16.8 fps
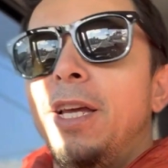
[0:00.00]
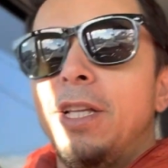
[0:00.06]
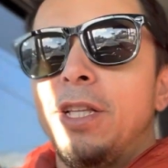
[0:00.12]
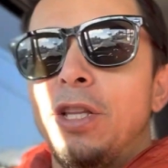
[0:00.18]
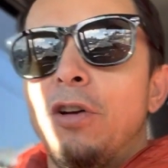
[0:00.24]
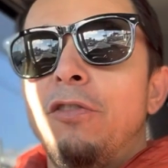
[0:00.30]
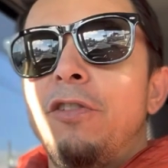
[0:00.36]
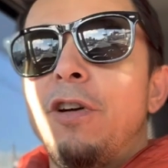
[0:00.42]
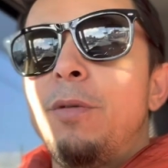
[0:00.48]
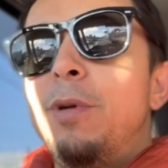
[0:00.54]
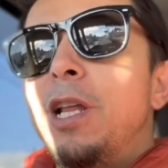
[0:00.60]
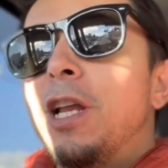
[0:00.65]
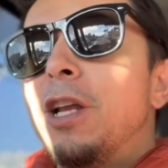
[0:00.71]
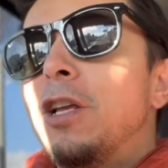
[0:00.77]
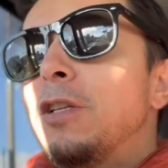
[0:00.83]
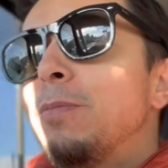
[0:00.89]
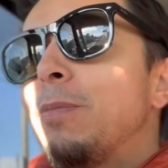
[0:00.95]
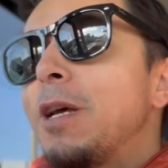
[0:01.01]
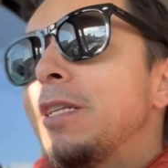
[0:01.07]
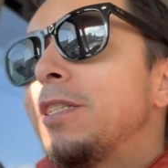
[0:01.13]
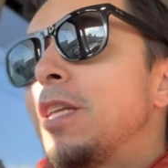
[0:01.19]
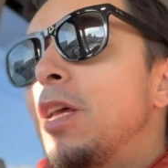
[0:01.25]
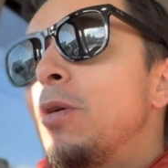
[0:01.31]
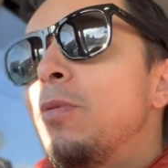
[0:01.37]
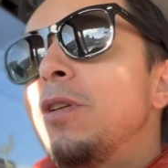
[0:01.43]
então, família, nós
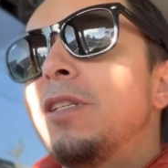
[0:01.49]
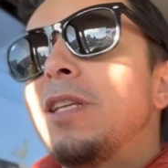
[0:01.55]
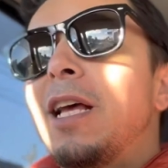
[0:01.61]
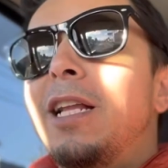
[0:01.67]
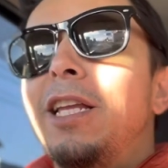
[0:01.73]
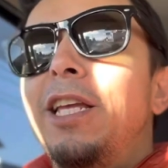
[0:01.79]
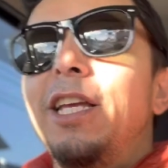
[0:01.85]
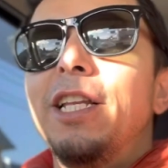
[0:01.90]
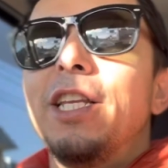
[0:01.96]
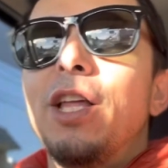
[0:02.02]
passamos ali,